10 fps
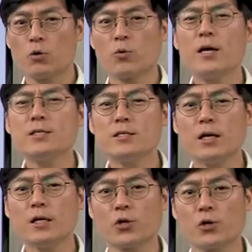
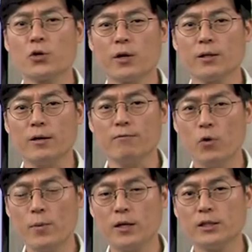굉장히 정형화된
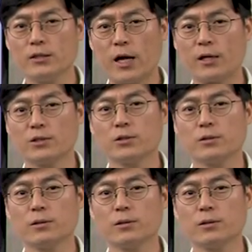포맷이 딱